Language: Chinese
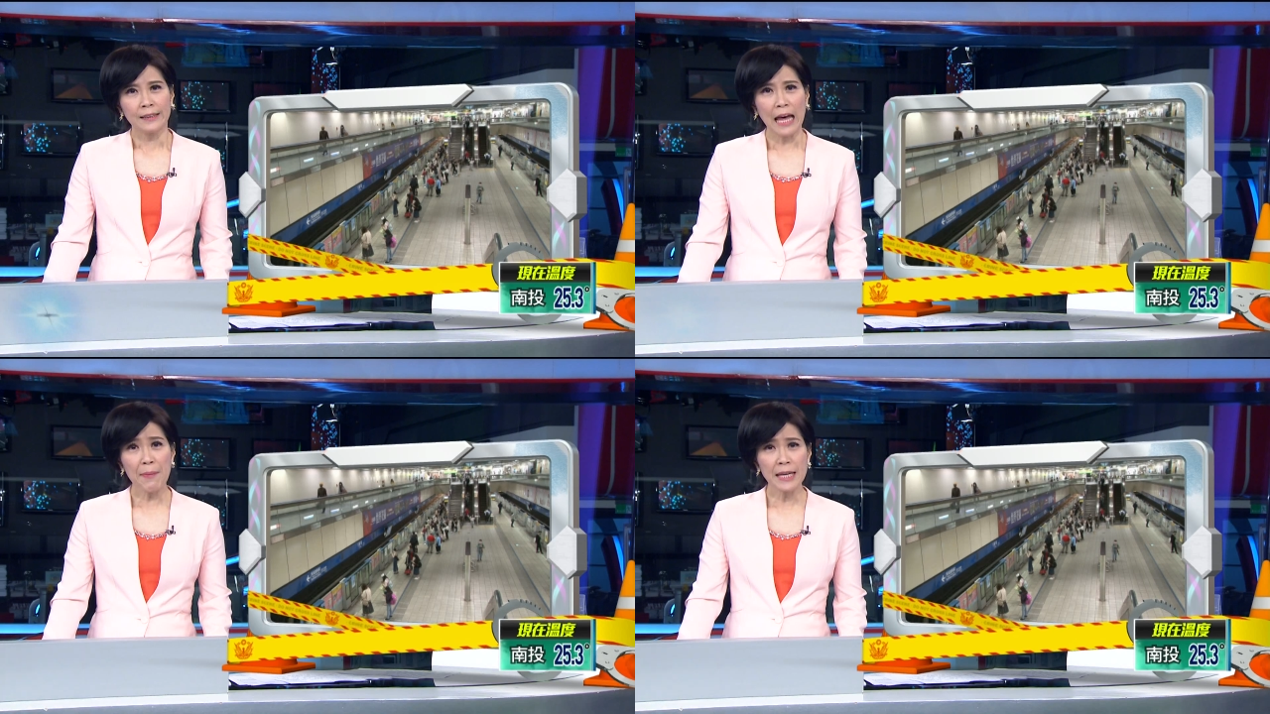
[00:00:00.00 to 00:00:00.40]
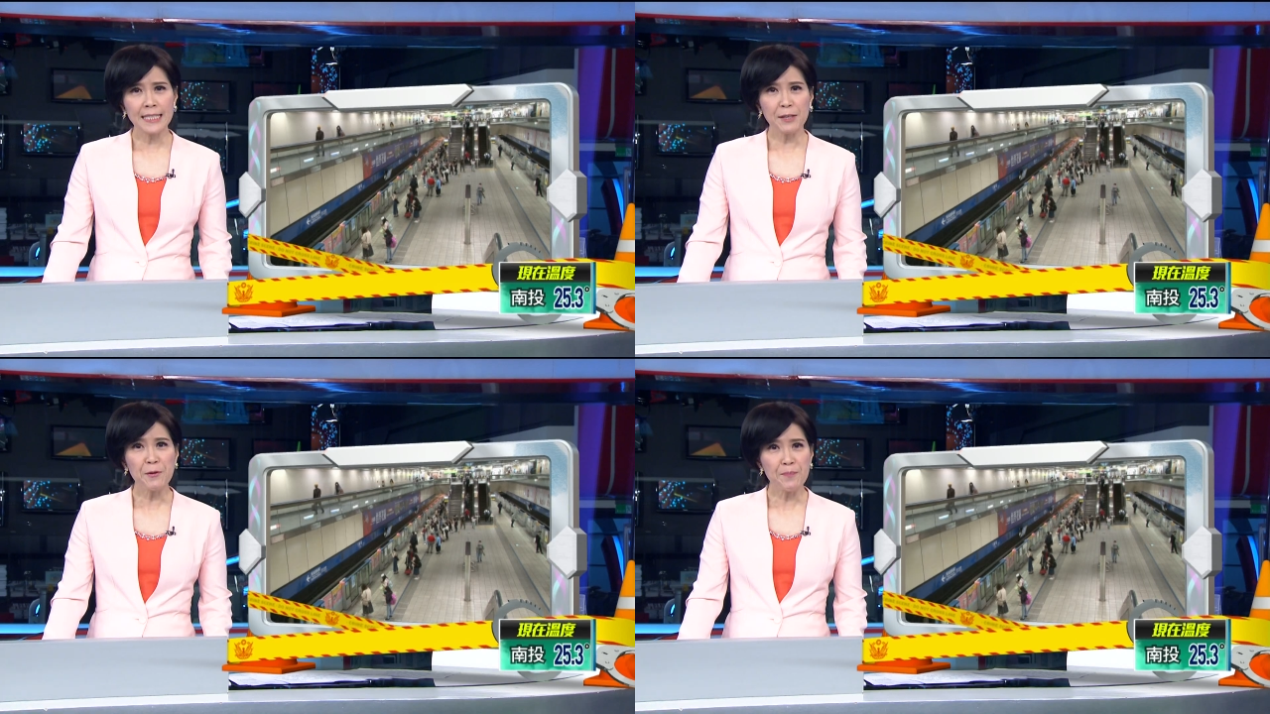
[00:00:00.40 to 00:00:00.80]
台北
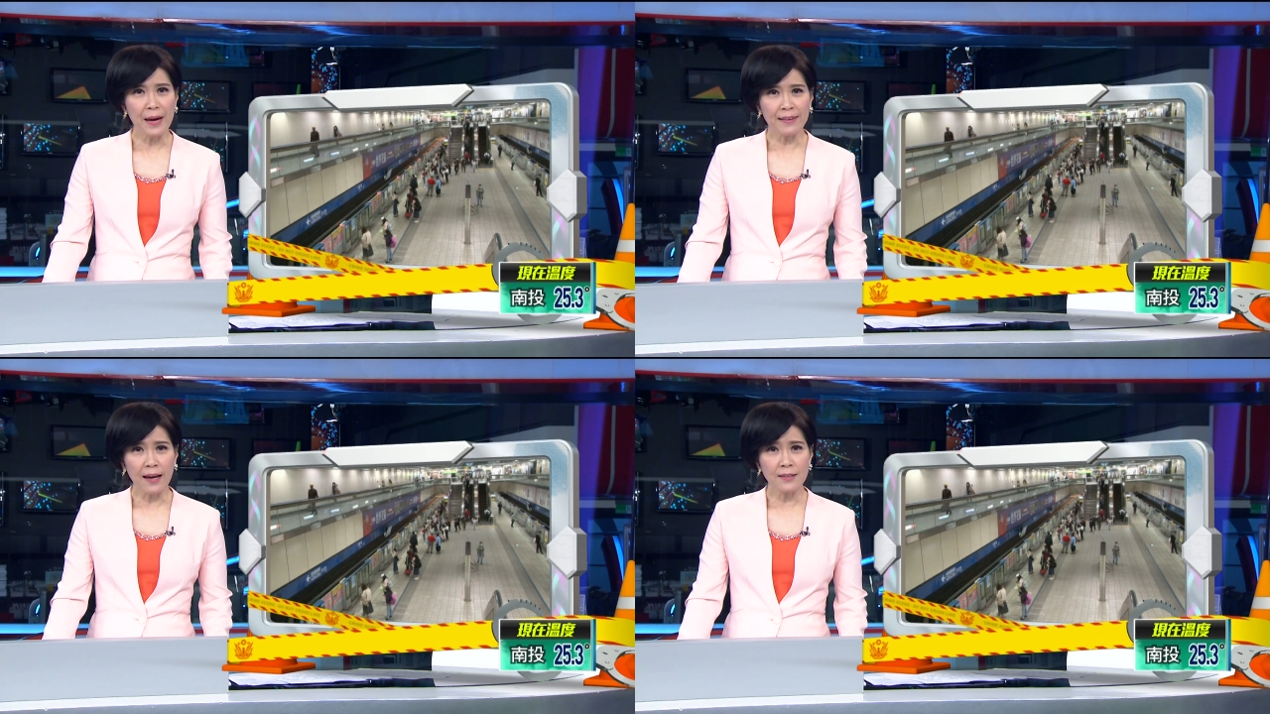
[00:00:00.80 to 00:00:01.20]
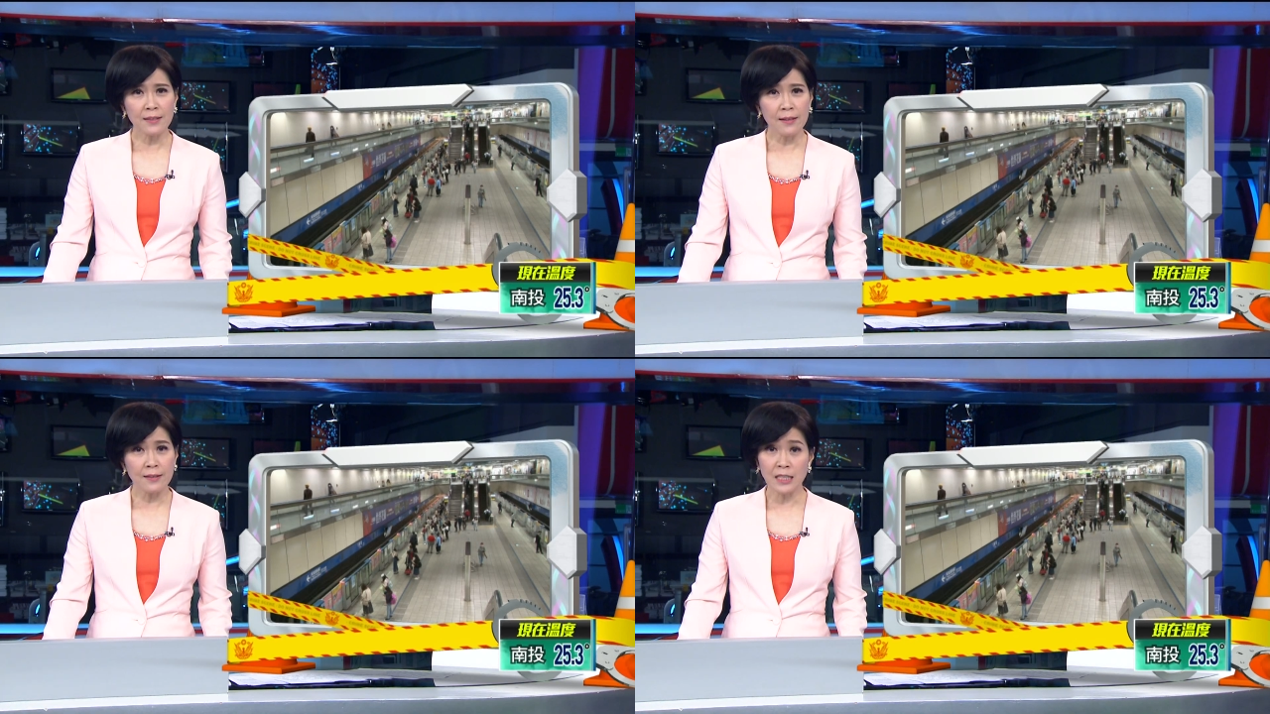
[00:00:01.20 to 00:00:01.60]
捷运板南
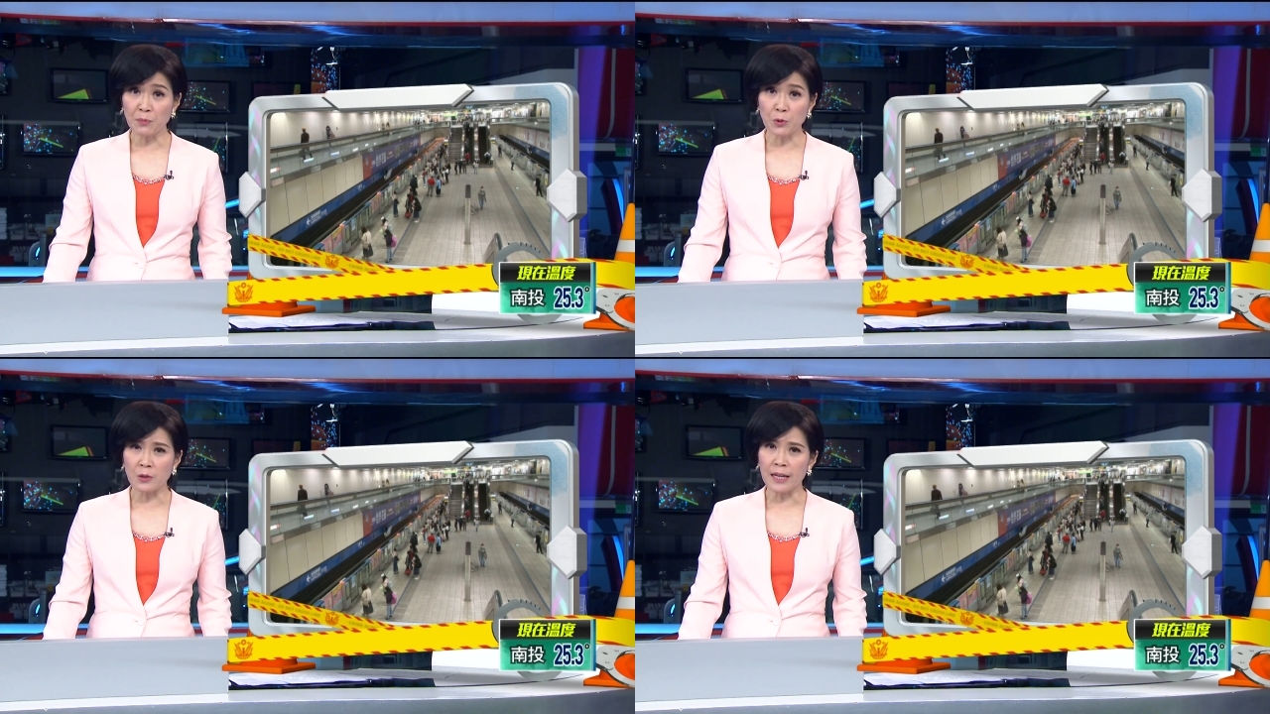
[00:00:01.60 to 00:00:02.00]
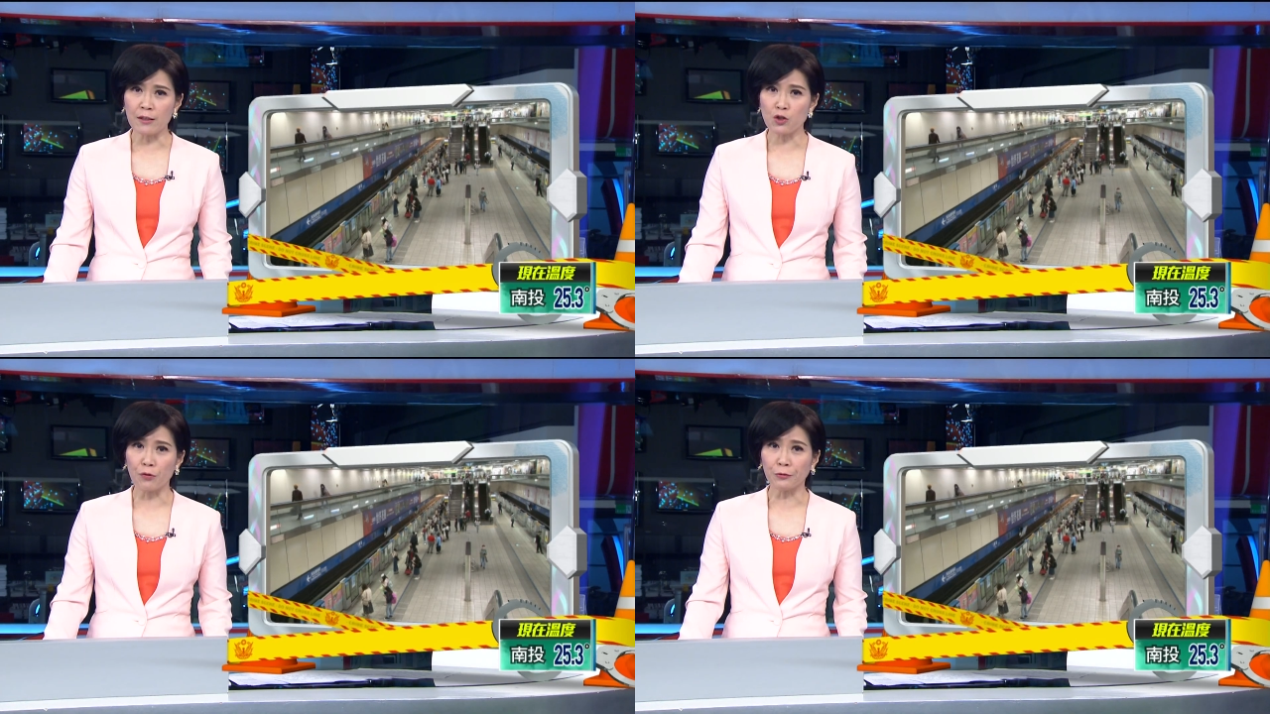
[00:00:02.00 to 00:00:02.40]
线新浦站的手